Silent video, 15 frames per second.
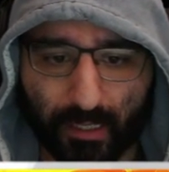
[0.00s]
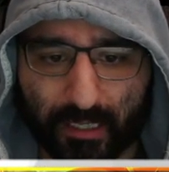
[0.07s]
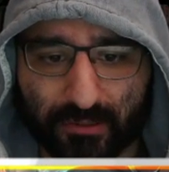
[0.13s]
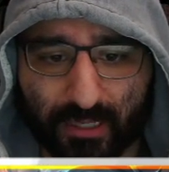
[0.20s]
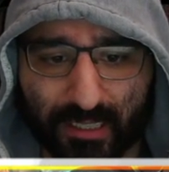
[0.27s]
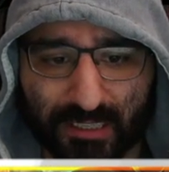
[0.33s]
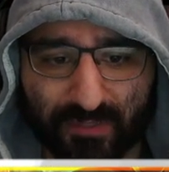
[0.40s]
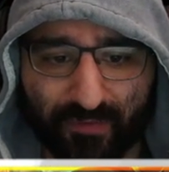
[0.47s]

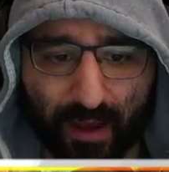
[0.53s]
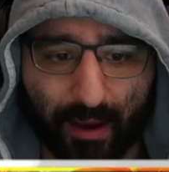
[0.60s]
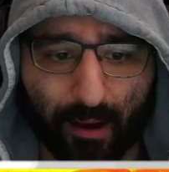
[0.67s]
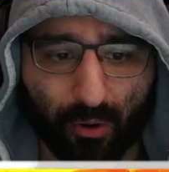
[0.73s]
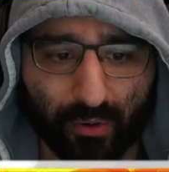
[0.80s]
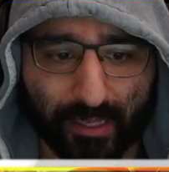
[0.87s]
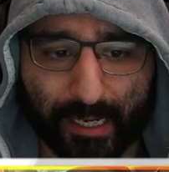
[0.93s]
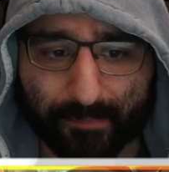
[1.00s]
Sondern sie war
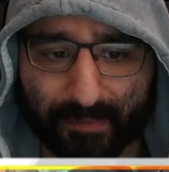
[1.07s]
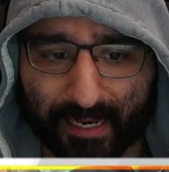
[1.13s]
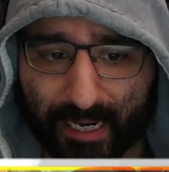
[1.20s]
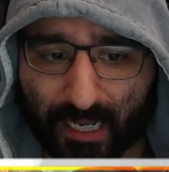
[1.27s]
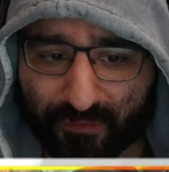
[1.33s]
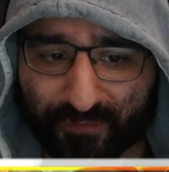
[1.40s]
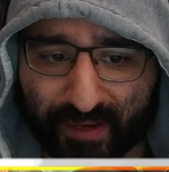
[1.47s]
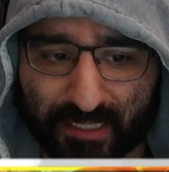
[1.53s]
auch innerhalb der
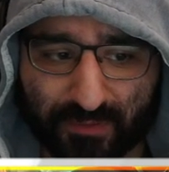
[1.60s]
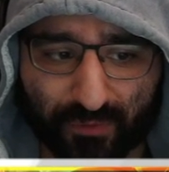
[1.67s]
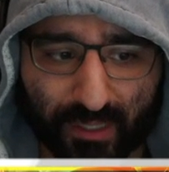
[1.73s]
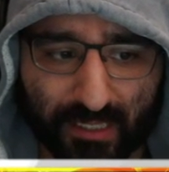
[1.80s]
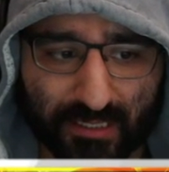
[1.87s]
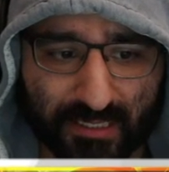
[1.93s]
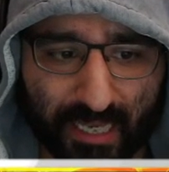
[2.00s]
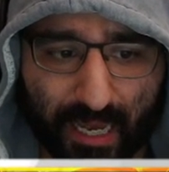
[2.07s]
Landing Phase
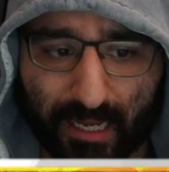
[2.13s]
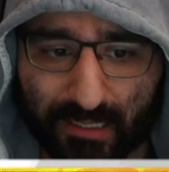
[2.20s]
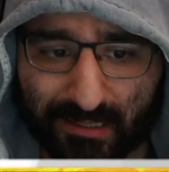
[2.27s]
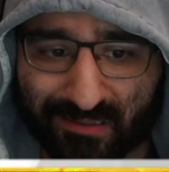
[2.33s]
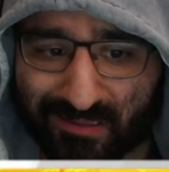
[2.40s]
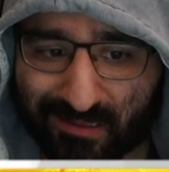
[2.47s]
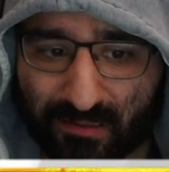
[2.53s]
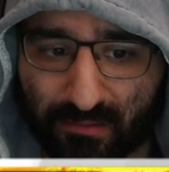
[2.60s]
wirklich sehr,
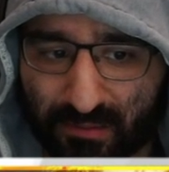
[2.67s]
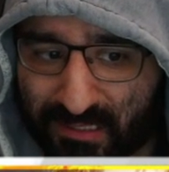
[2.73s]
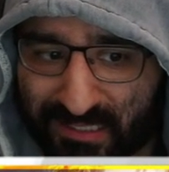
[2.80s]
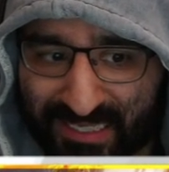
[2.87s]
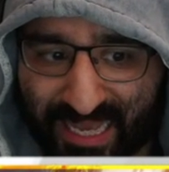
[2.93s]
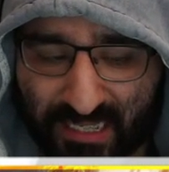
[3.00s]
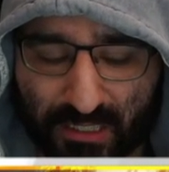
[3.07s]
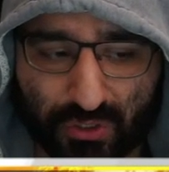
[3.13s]

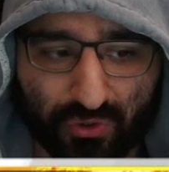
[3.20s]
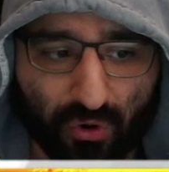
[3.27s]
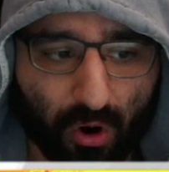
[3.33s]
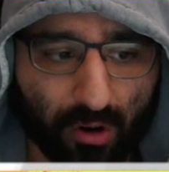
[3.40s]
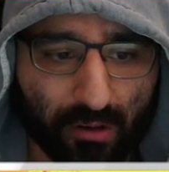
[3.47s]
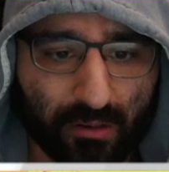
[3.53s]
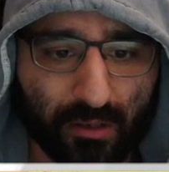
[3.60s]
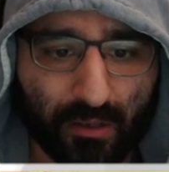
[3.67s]
sehr
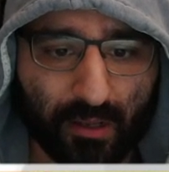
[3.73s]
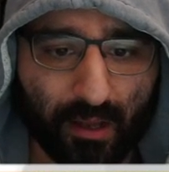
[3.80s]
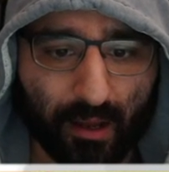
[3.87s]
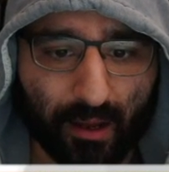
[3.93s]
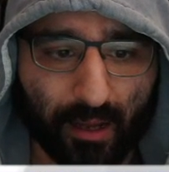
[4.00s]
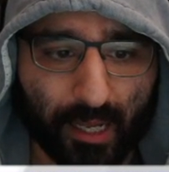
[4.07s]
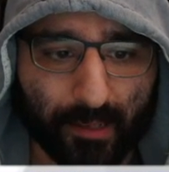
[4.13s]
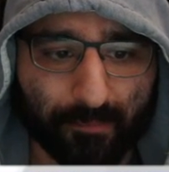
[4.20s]
strong.
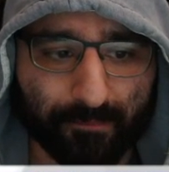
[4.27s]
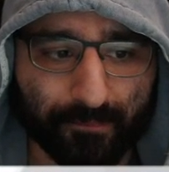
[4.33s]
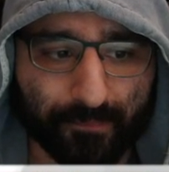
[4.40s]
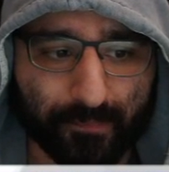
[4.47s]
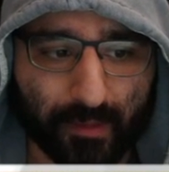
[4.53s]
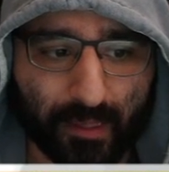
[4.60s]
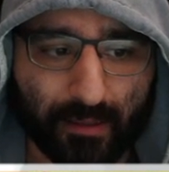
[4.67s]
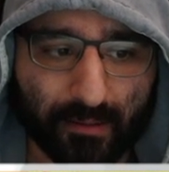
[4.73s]

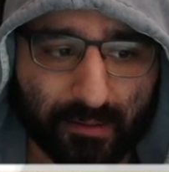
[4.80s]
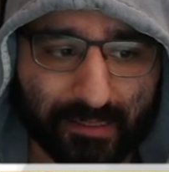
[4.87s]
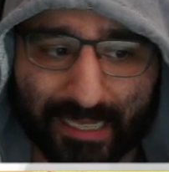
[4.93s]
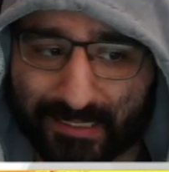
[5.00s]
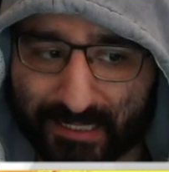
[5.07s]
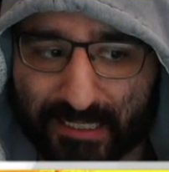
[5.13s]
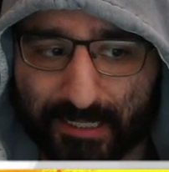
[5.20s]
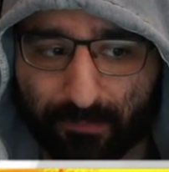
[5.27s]
Ähm,
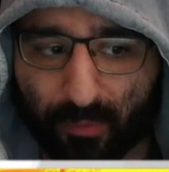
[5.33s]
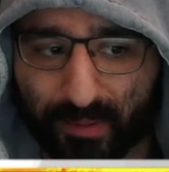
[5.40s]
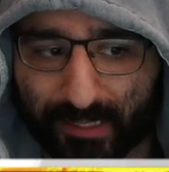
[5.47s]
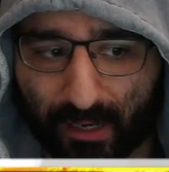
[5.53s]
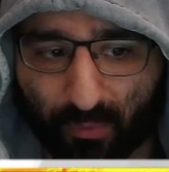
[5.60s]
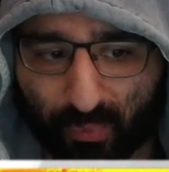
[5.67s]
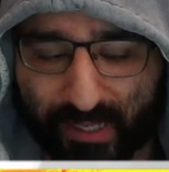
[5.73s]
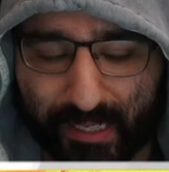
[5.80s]
jetzt ist sie
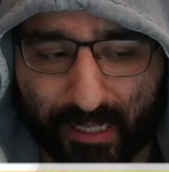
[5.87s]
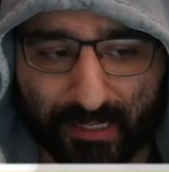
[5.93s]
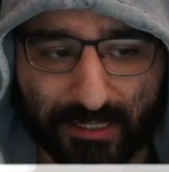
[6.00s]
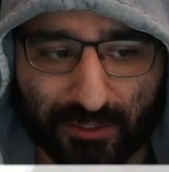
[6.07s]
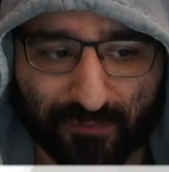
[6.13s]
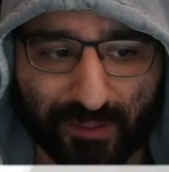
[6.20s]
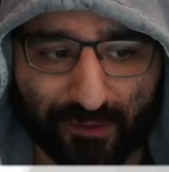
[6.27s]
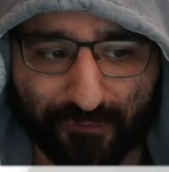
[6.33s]
momentan weaker, das
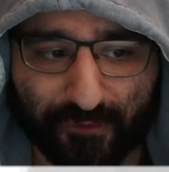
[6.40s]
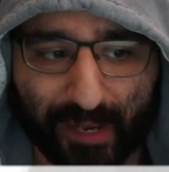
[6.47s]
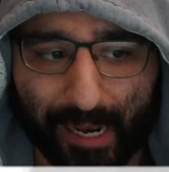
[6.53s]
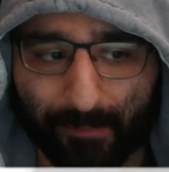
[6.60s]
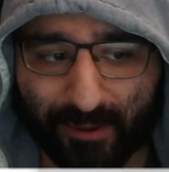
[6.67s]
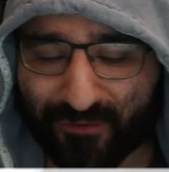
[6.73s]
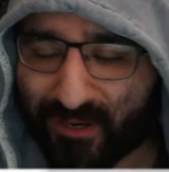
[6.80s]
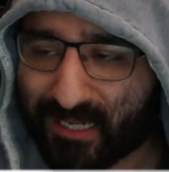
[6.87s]
auf jeden Fall.
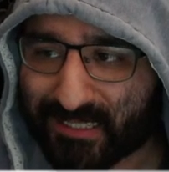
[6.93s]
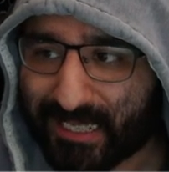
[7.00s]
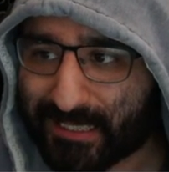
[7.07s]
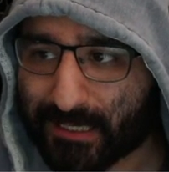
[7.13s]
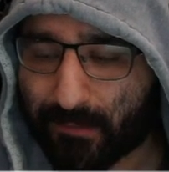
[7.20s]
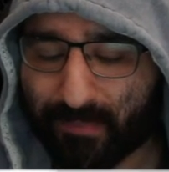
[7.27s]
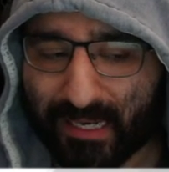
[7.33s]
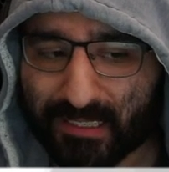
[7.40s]
Aber ich finde das jetzt
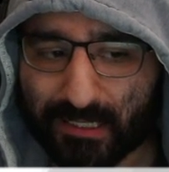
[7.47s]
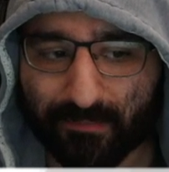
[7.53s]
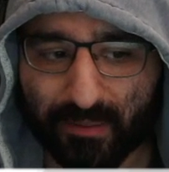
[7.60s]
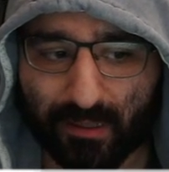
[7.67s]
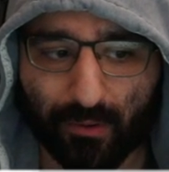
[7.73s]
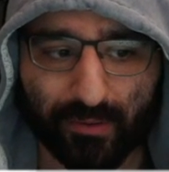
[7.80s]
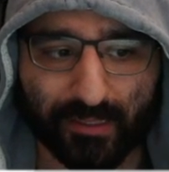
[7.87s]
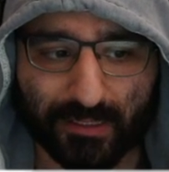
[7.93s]
hier Balancing bei
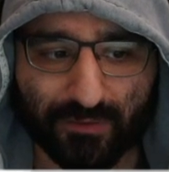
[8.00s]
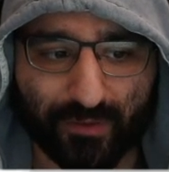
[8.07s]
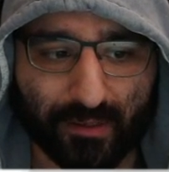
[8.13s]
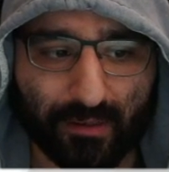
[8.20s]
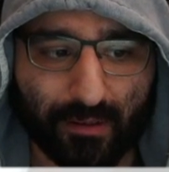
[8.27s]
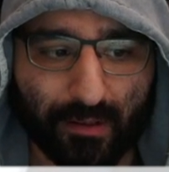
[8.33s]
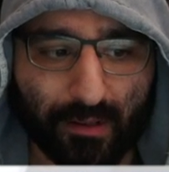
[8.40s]
ihr auch nicht ganz fein.